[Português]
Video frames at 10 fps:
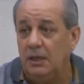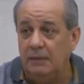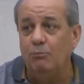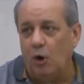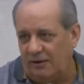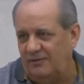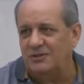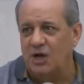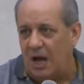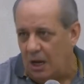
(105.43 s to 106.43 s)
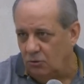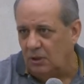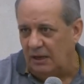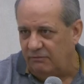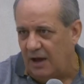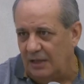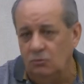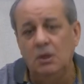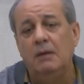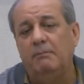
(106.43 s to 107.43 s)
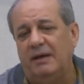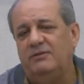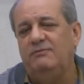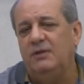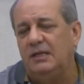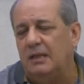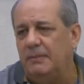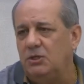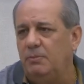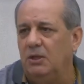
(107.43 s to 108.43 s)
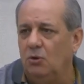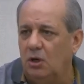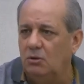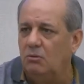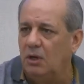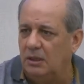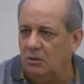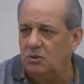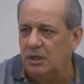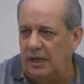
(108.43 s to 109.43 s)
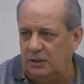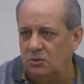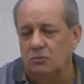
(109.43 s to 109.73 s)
embora seja alto, elevado, mas infinitamente menor do que o cartão de crédito.